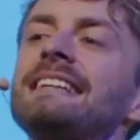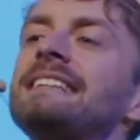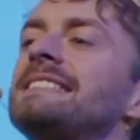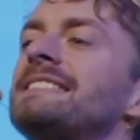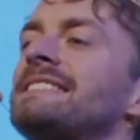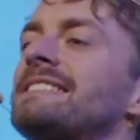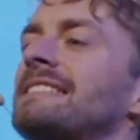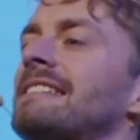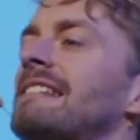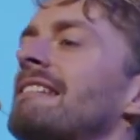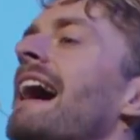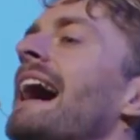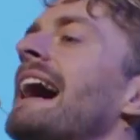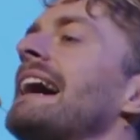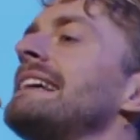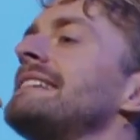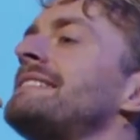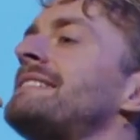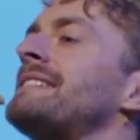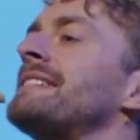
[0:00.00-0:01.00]
ist
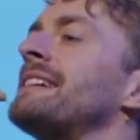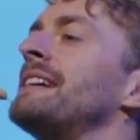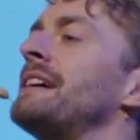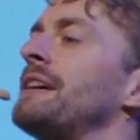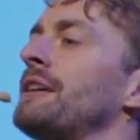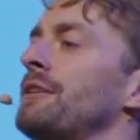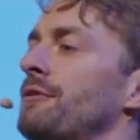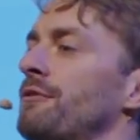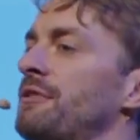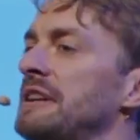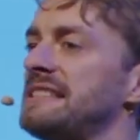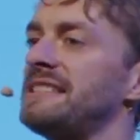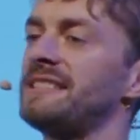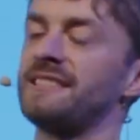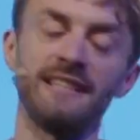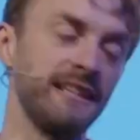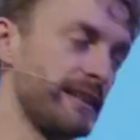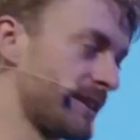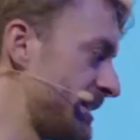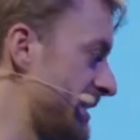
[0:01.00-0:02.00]
gleich
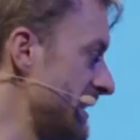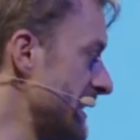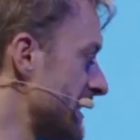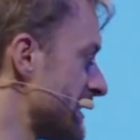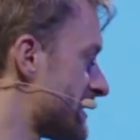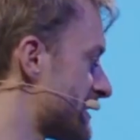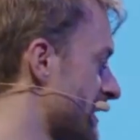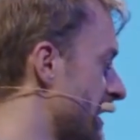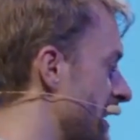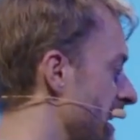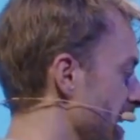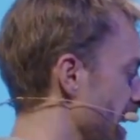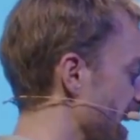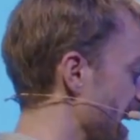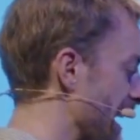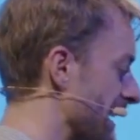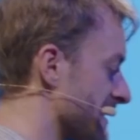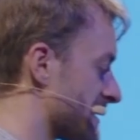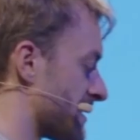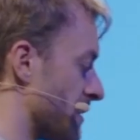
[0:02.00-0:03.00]
wichtig. Hier ist
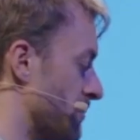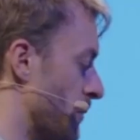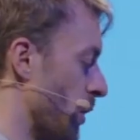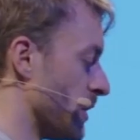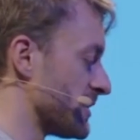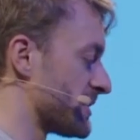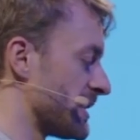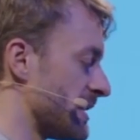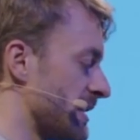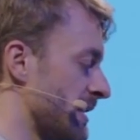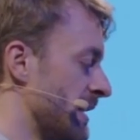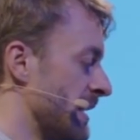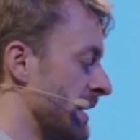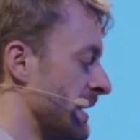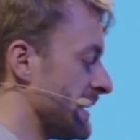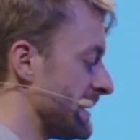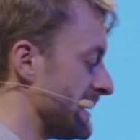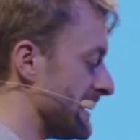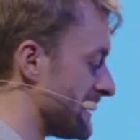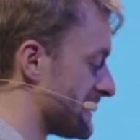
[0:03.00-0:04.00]
1. Mose,
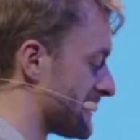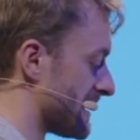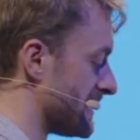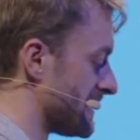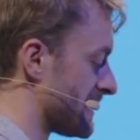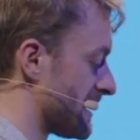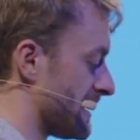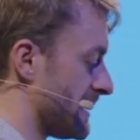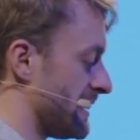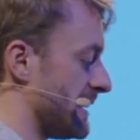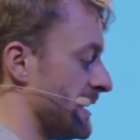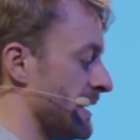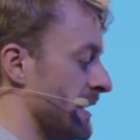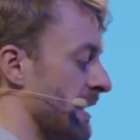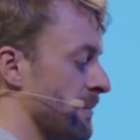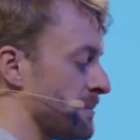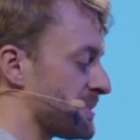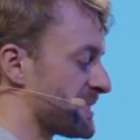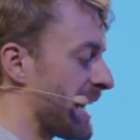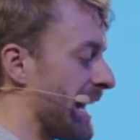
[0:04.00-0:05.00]
hier sind die
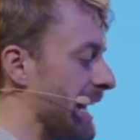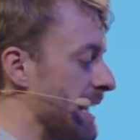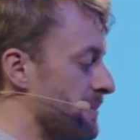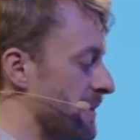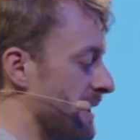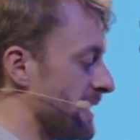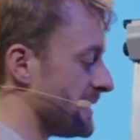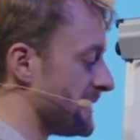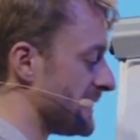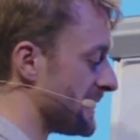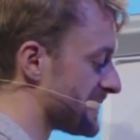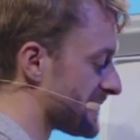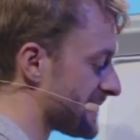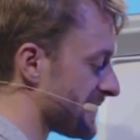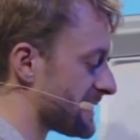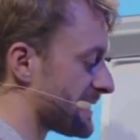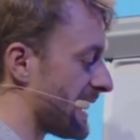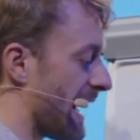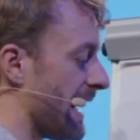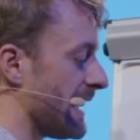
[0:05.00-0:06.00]
Psalmen, hier ist
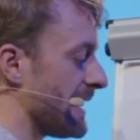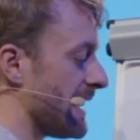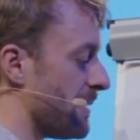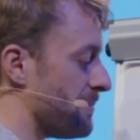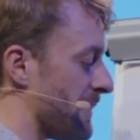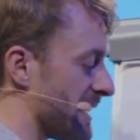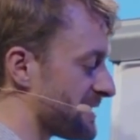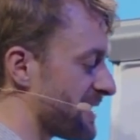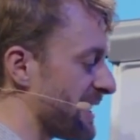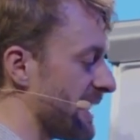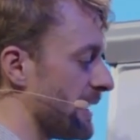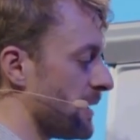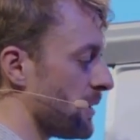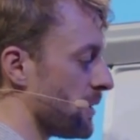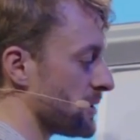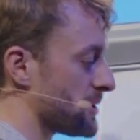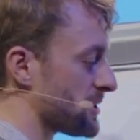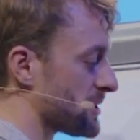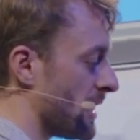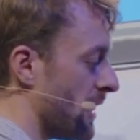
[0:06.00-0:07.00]
Jesaja,
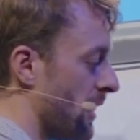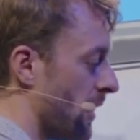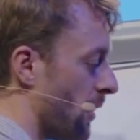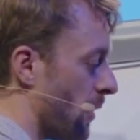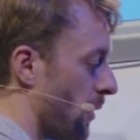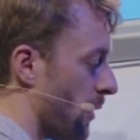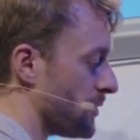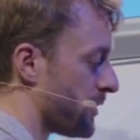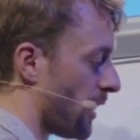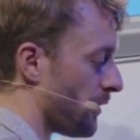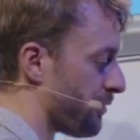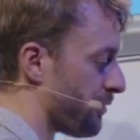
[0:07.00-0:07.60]
Matthäus und